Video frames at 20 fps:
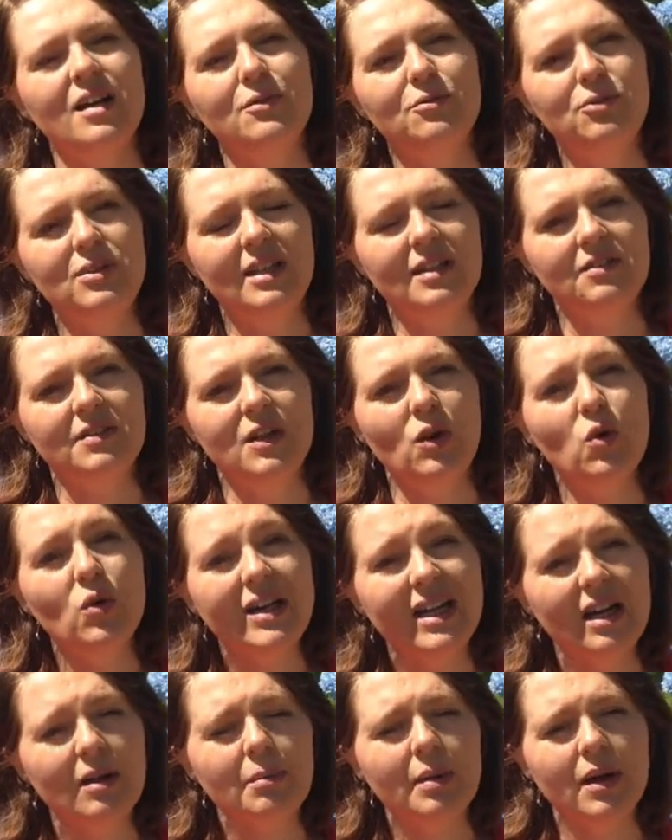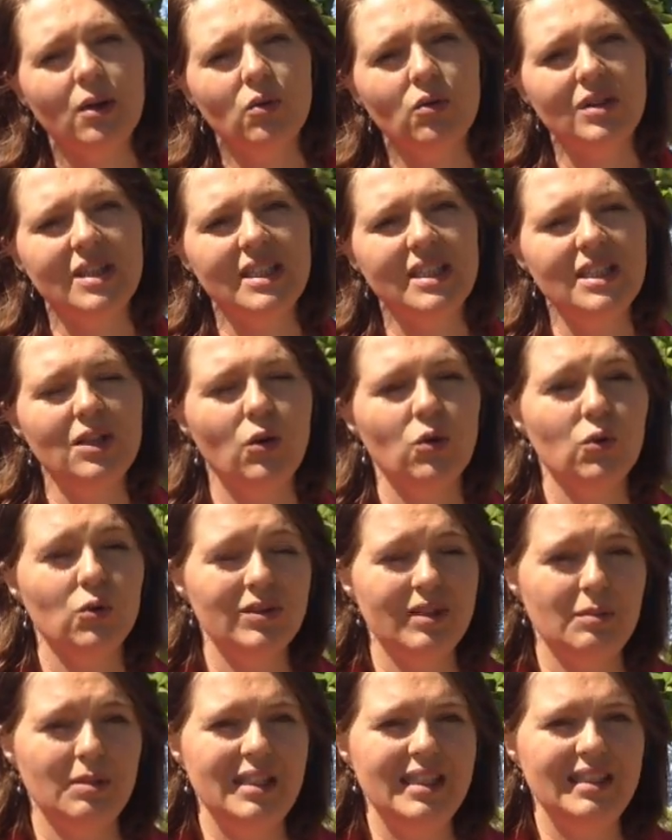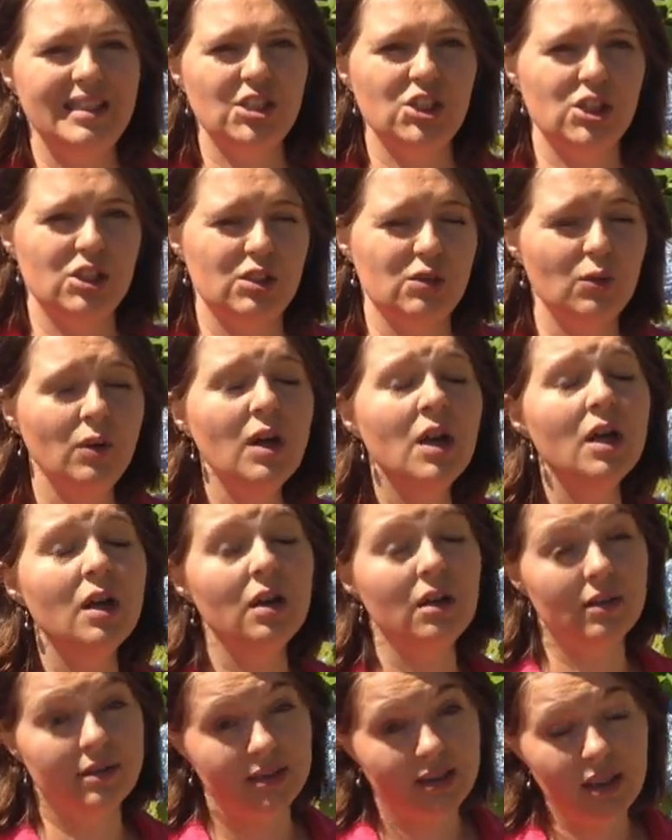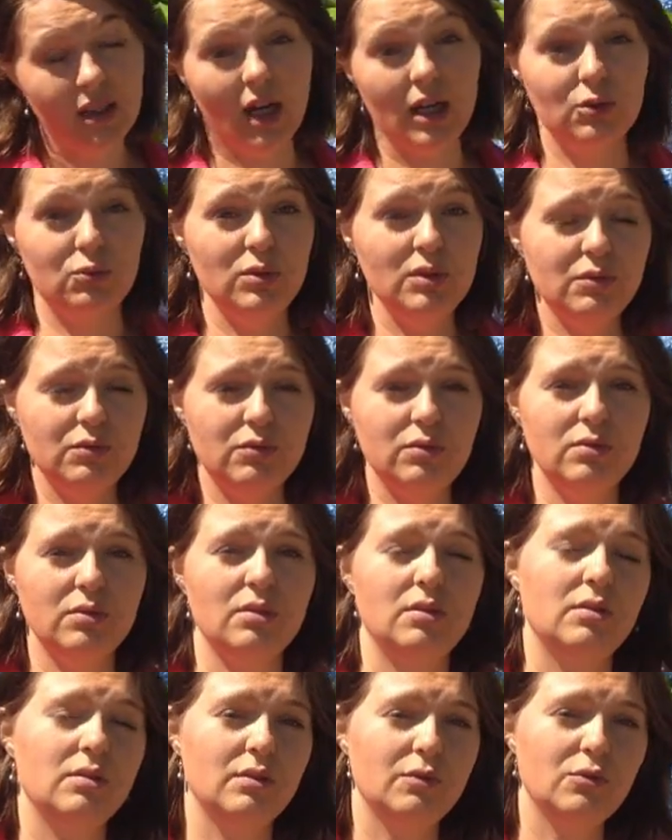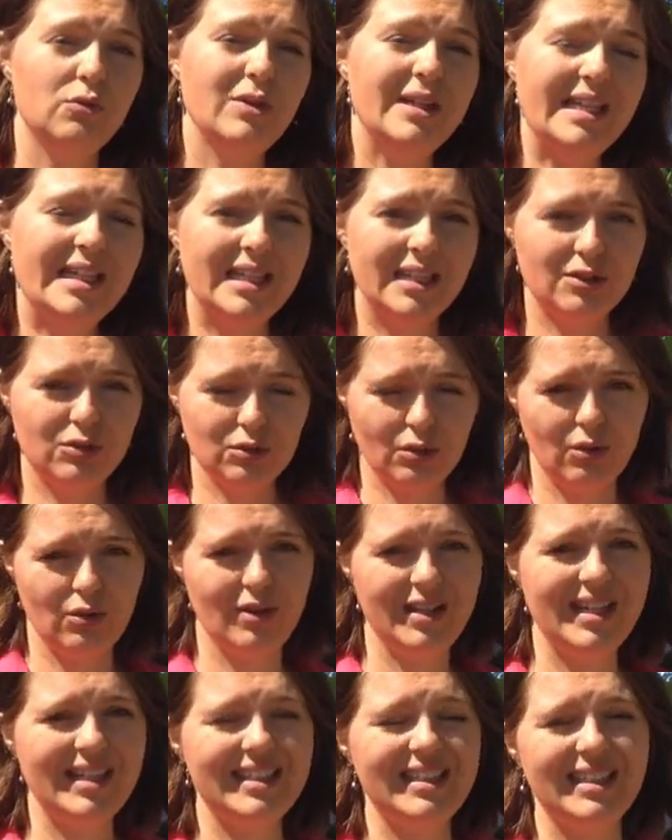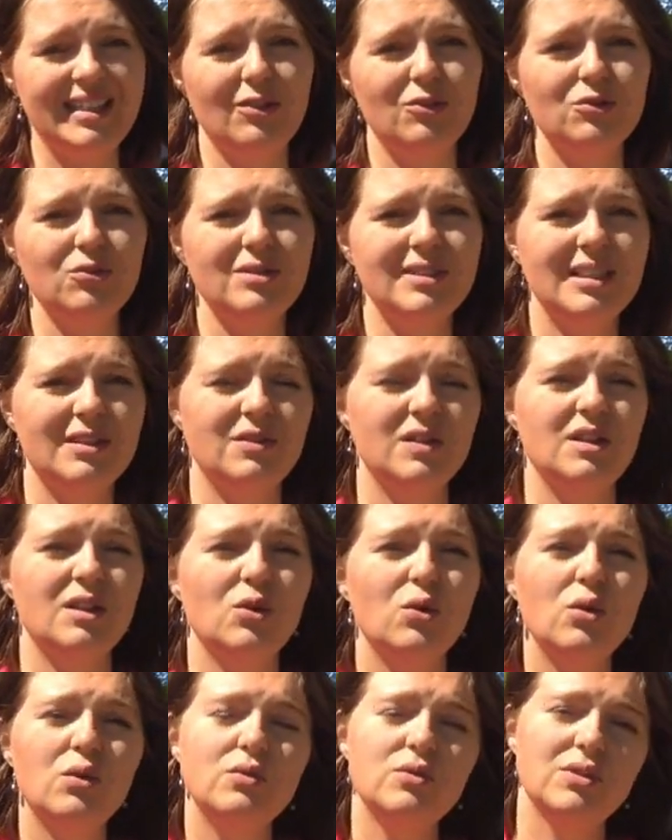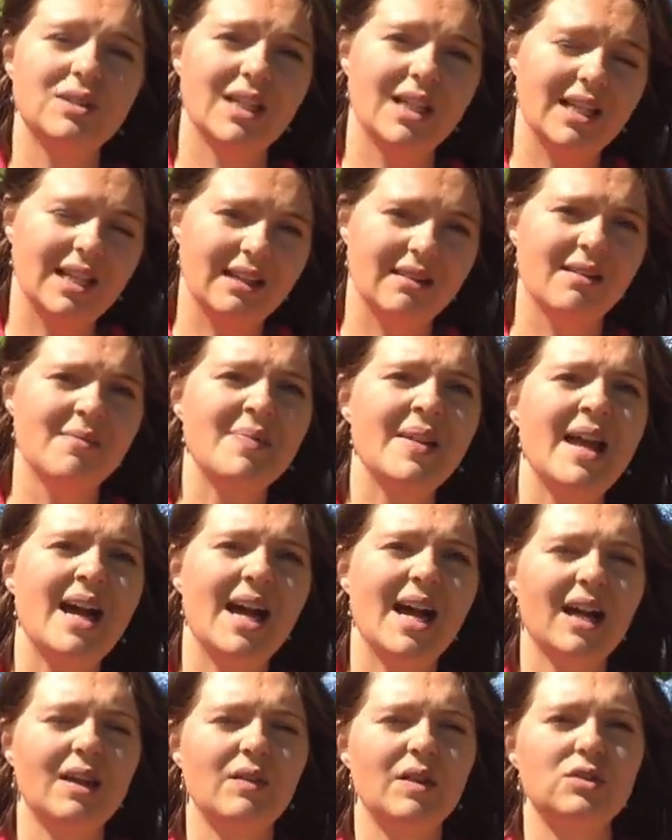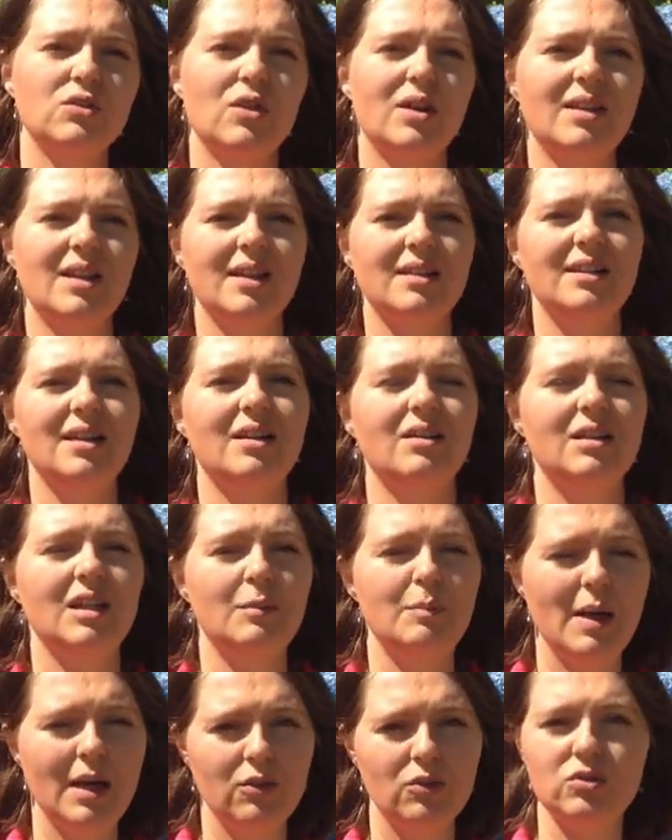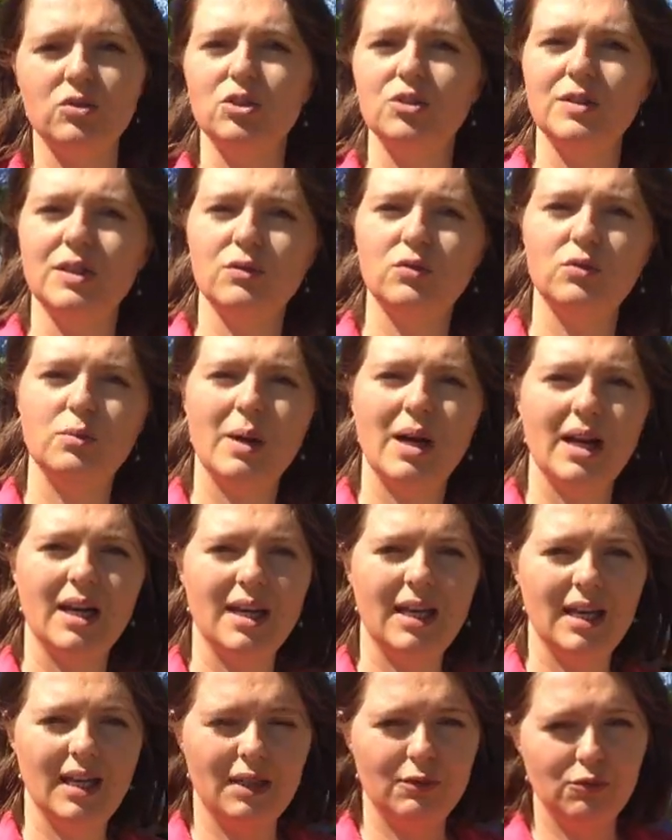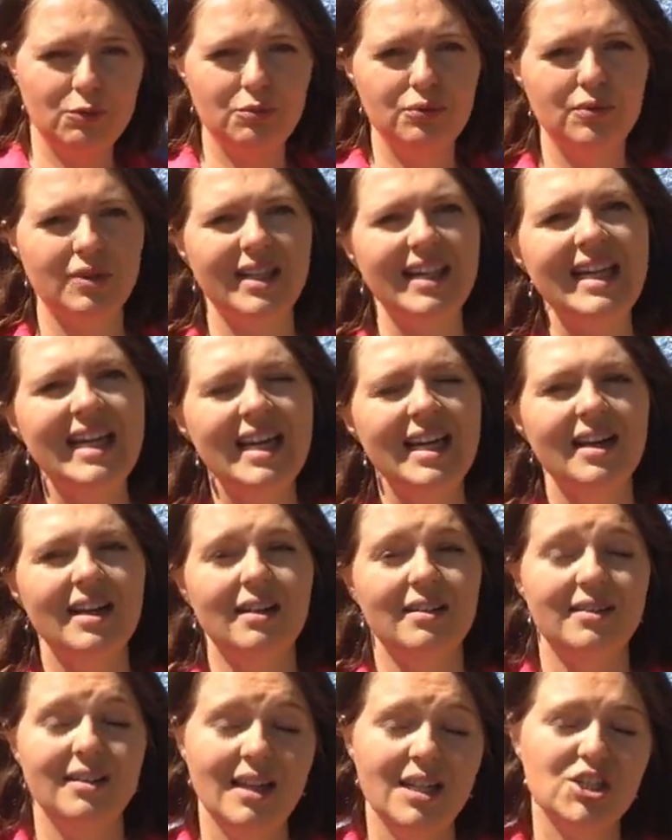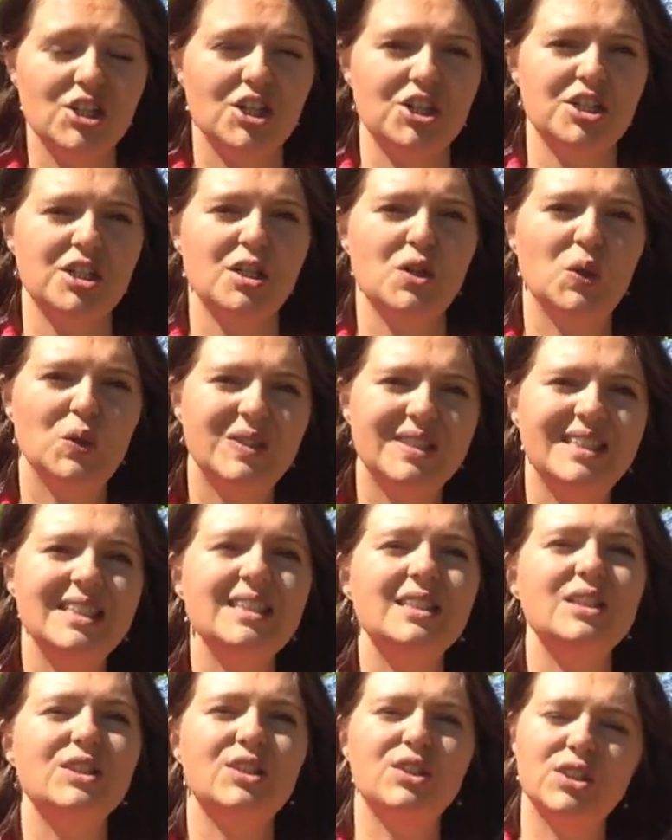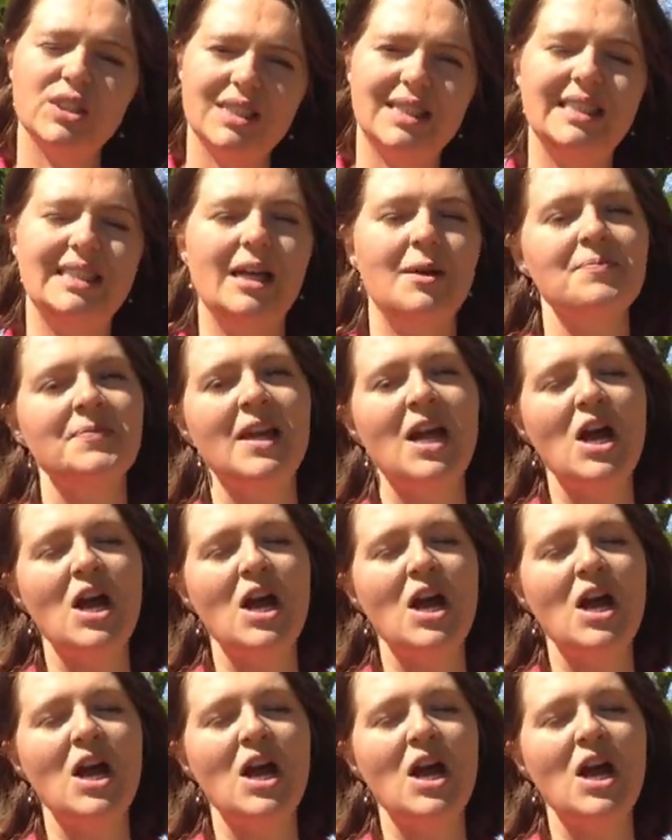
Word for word: vous n'avez aucun prérequis en comptabilité gestion. c'est gratuit. Vous, vous cliquez sur le lien qui est en dessous de cette vidéo. Vous allez arriver sur un article qui parle de ce que je viens de vous parler et vous pourrez télécharger aussi ce guide.